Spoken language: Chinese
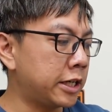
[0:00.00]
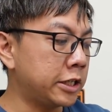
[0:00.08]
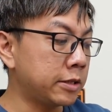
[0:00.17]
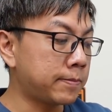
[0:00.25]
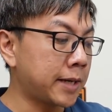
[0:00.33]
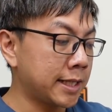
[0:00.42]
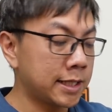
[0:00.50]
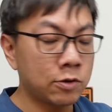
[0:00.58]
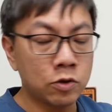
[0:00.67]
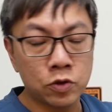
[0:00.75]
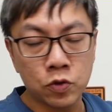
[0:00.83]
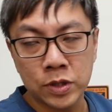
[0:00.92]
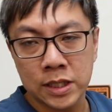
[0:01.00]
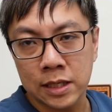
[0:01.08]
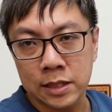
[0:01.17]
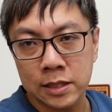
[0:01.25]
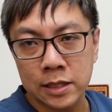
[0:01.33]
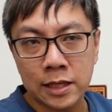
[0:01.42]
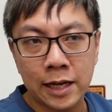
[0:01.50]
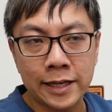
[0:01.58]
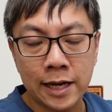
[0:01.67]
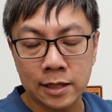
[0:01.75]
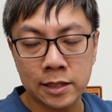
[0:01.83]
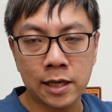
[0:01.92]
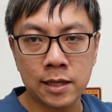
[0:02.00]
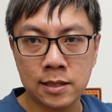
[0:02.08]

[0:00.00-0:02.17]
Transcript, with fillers: 已经摆在我桌上的这一台杨家